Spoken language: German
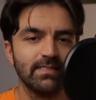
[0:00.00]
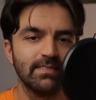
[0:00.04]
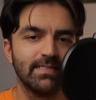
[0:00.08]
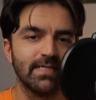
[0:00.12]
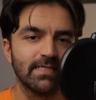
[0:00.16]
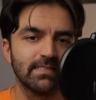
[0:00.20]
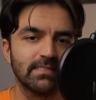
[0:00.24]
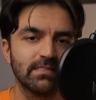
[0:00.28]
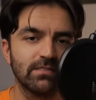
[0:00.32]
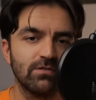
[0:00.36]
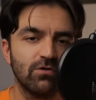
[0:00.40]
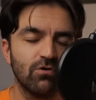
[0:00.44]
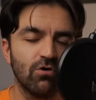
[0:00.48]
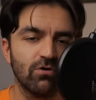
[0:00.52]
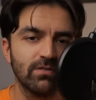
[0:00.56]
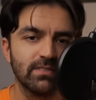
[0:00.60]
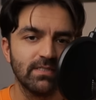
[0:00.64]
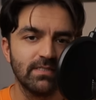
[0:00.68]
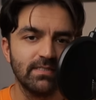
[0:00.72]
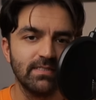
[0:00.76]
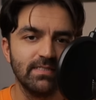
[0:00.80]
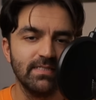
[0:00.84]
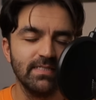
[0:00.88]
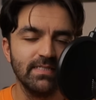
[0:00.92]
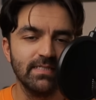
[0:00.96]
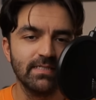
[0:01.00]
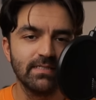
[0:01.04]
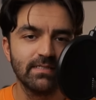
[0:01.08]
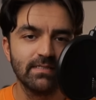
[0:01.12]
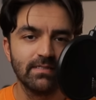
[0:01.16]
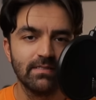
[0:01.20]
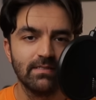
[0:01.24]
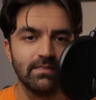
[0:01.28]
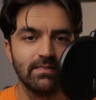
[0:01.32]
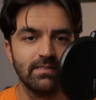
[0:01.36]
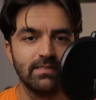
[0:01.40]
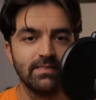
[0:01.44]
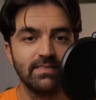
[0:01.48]
dass Gott dir
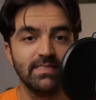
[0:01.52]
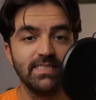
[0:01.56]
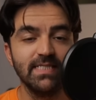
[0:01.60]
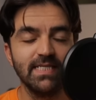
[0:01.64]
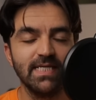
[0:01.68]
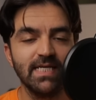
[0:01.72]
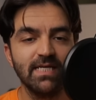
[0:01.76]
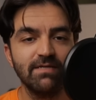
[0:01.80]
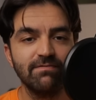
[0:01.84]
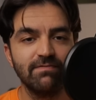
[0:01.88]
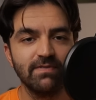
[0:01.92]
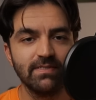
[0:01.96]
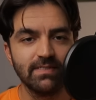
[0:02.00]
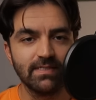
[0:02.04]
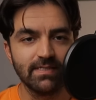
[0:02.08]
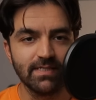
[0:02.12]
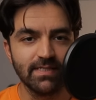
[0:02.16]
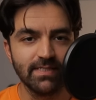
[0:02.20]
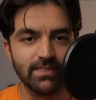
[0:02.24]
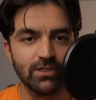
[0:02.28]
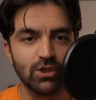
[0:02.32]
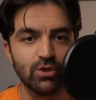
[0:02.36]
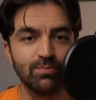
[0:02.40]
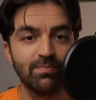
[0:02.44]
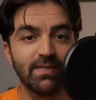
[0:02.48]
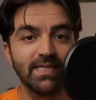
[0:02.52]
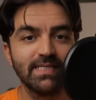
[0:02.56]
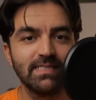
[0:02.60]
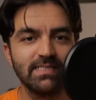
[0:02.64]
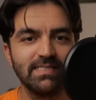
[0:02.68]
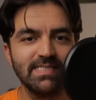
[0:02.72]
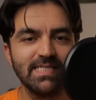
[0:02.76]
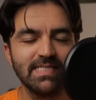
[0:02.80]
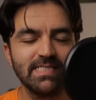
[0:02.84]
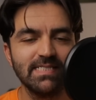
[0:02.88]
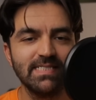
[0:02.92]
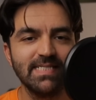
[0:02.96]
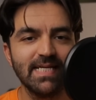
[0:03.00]
die Ewigkeit, sprich
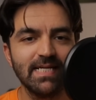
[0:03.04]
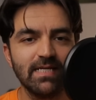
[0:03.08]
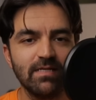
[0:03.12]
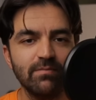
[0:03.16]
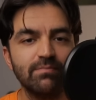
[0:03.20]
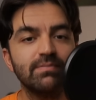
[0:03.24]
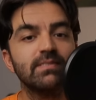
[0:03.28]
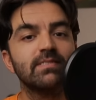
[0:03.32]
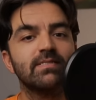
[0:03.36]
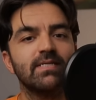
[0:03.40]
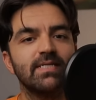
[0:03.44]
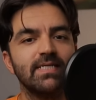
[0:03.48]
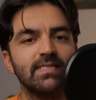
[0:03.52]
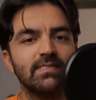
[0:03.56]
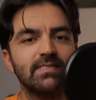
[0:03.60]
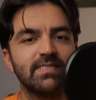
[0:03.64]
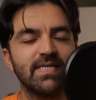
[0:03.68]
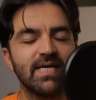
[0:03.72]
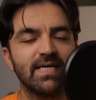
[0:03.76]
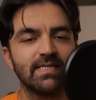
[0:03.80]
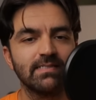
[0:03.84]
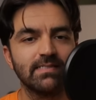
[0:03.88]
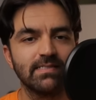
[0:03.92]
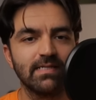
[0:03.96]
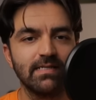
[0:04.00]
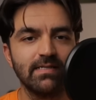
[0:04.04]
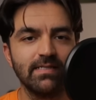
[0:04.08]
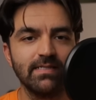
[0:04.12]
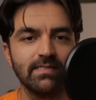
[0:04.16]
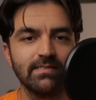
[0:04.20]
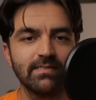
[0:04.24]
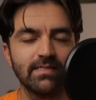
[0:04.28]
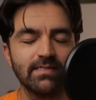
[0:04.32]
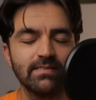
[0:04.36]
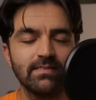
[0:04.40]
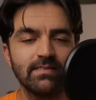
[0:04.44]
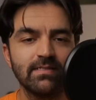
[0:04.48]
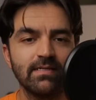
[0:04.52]
sich selbst, ins Herz
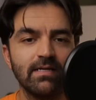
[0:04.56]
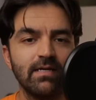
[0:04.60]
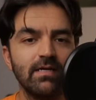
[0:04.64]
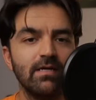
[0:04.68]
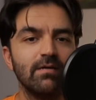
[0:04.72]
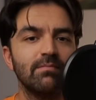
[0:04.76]
gelegt hat.